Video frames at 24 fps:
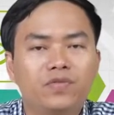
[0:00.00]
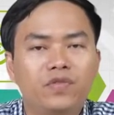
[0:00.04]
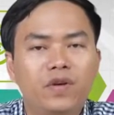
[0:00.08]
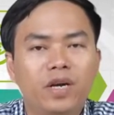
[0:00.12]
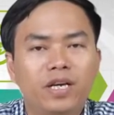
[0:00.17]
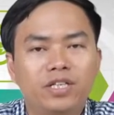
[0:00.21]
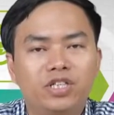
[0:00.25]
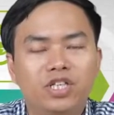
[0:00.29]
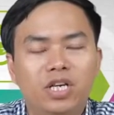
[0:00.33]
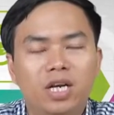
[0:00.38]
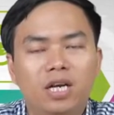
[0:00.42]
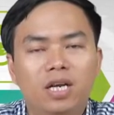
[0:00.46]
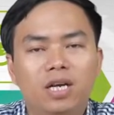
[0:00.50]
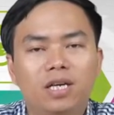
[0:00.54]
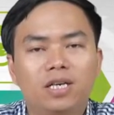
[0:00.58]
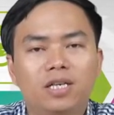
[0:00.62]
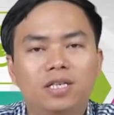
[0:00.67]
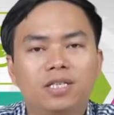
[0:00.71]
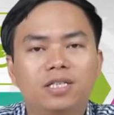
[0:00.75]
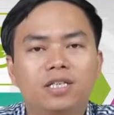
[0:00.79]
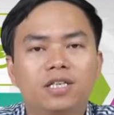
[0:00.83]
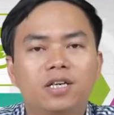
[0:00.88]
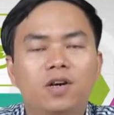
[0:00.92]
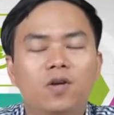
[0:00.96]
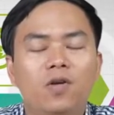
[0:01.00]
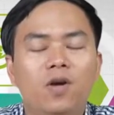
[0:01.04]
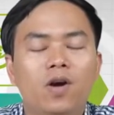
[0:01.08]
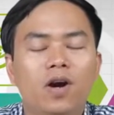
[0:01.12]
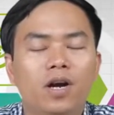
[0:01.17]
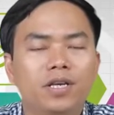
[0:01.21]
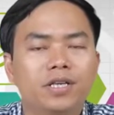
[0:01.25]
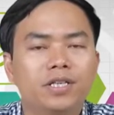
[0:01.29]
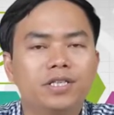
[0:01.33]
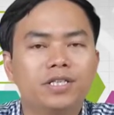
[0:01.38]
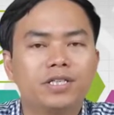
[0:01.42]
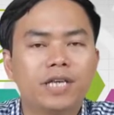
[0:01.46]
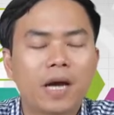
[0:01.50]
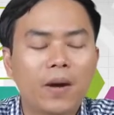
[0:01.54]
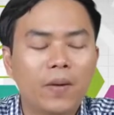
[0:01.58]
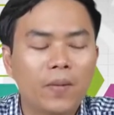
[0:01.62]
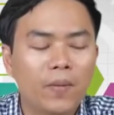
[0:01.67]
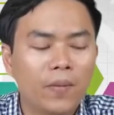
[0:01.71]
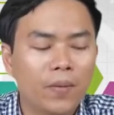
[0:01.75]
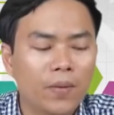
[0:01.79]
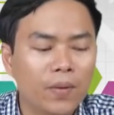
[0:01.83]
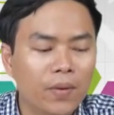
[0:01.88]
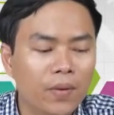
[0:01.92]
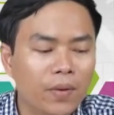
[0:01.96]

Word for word: phải trả lời những câu hỏi như sau